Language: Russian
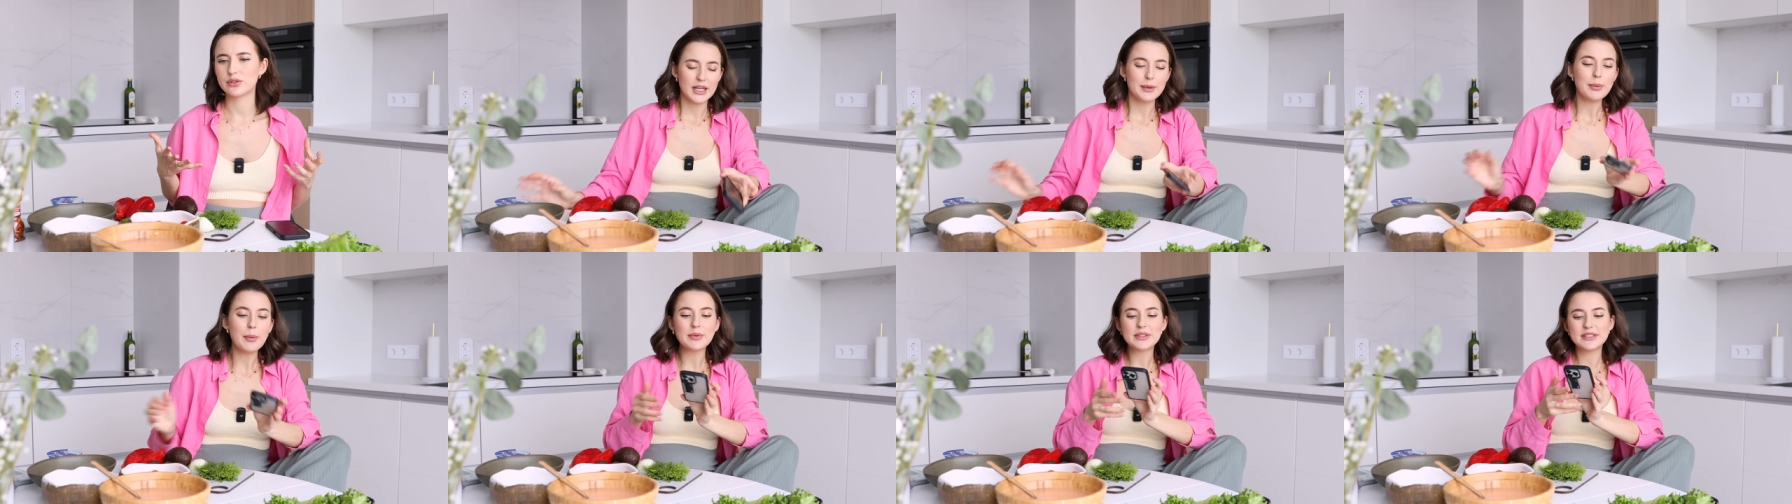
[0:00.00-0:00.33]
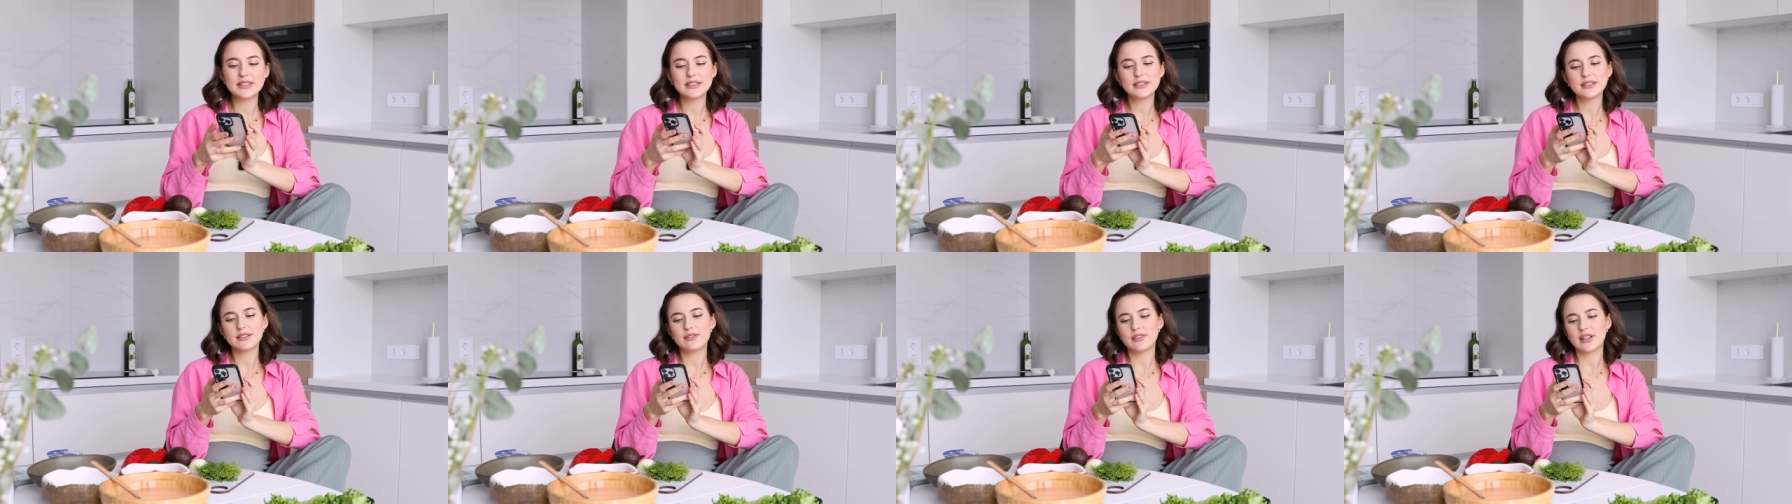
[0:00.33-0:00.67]
Я
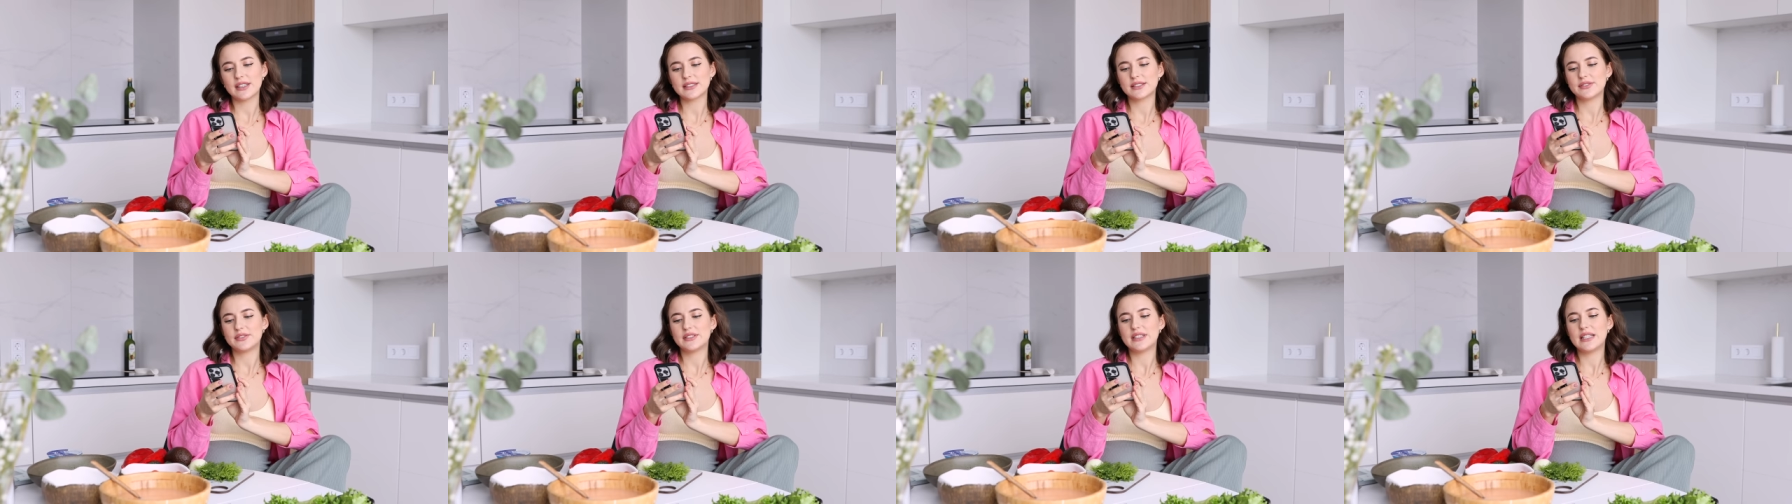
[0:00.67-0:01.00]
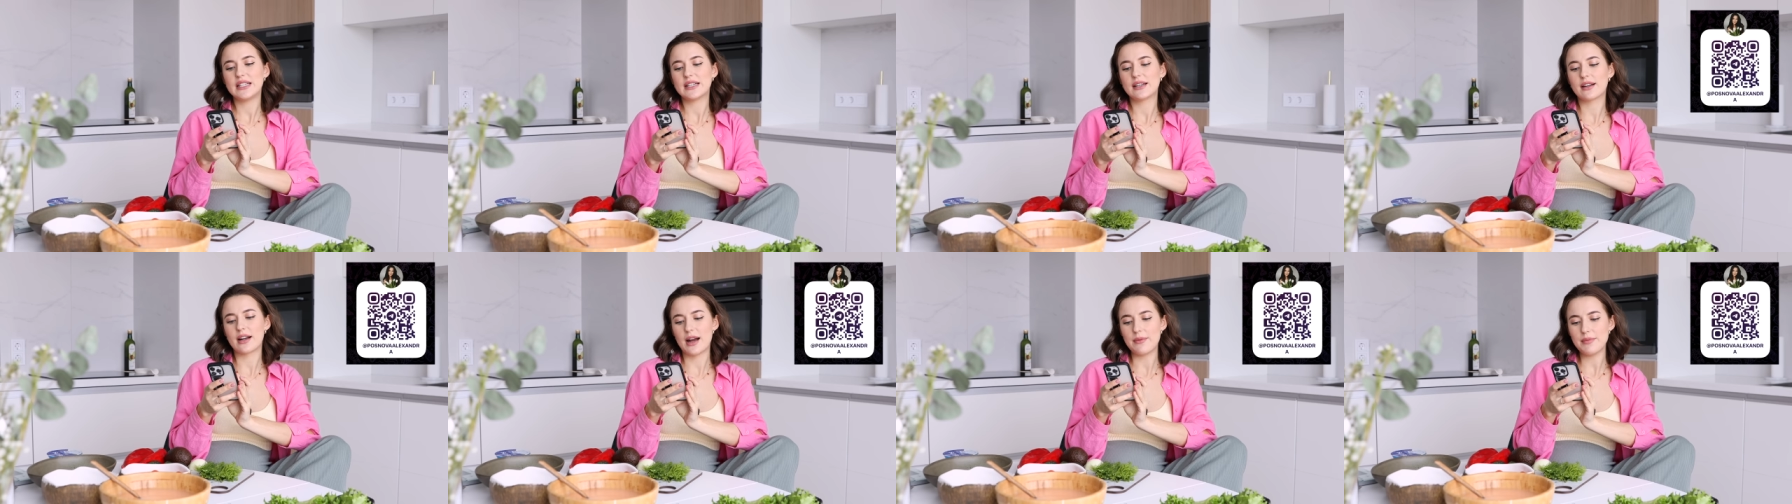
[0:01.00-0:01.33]
попросила вас в
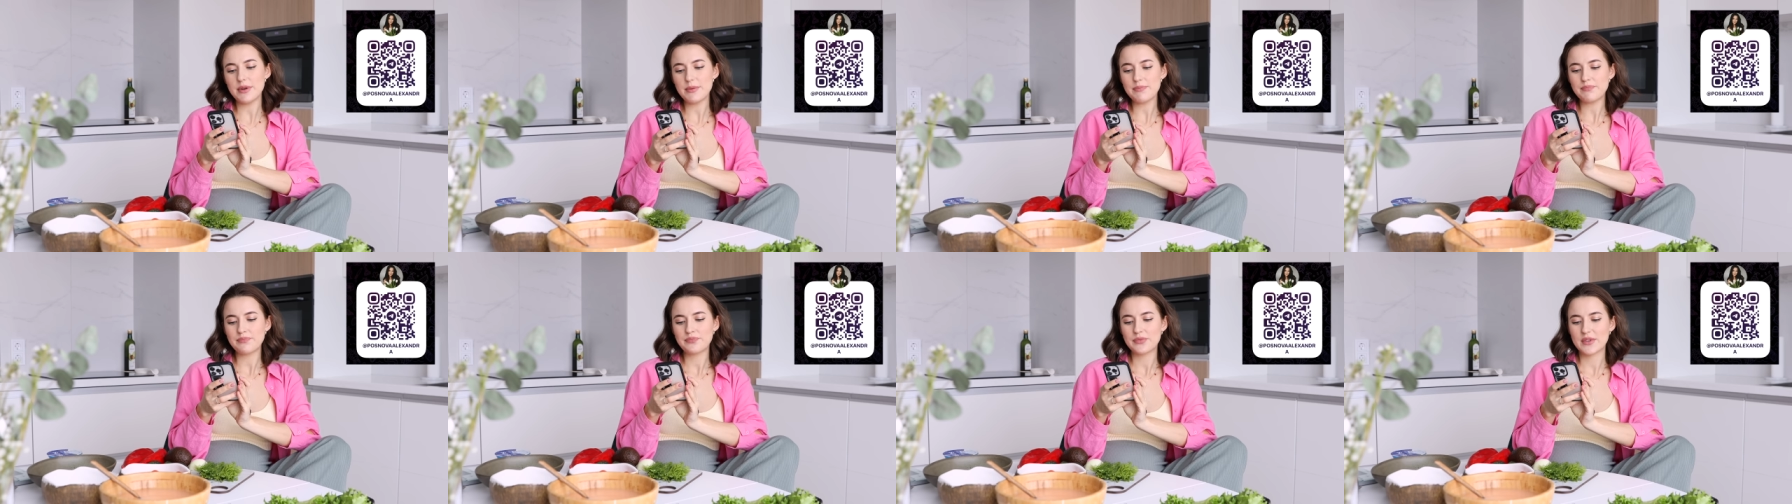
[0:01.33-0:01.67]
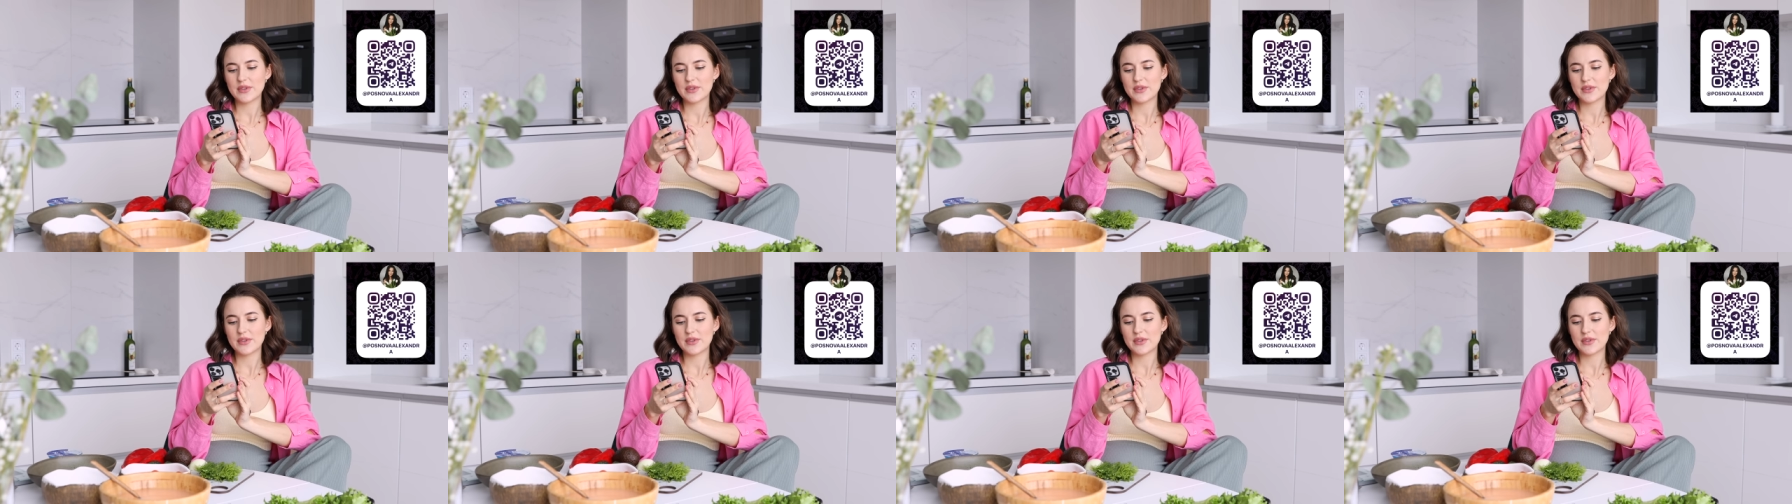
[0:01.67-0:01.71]
Телеграме